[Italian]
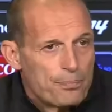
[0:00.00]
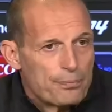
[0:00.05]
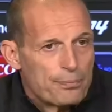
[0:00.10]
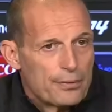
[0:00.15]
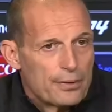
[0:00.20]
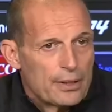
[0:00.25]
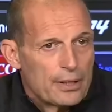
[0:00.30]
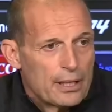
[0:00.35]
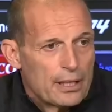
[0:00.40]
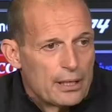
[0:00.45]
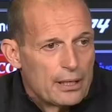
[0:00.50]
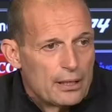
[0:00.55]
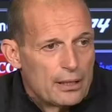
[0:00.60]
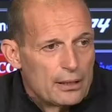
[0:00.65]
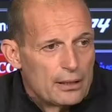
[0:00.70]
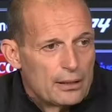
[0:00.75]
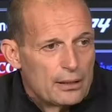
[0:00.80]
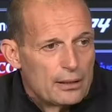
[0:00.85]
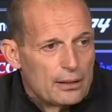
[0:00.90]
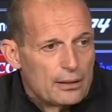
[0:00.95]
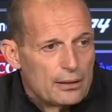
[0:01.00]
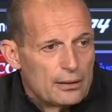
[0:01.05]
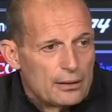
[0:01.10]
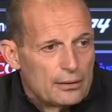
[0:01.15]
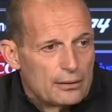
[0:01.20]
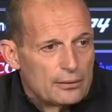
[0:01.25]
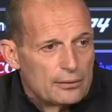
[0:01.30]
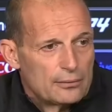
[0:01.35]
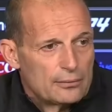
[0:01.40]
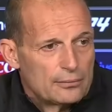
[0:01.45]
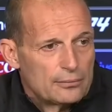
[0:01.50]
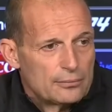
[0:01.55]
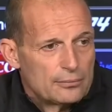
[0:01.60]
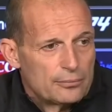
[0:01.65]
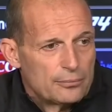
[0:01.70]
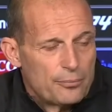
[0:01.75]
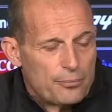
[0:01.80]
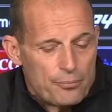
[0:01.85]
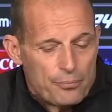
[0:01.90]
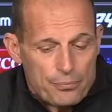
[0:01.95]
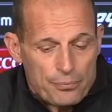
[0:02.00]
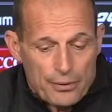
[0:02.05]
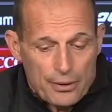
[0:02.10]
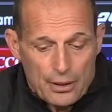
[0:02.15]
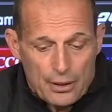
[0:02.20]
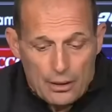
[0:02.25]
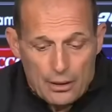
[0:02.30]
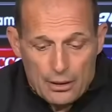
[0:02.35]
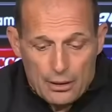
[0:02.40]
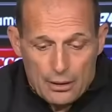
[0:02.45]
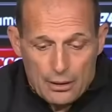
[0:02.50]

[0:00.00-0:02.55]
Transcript: quasi eh, inspiegabile. Grazie.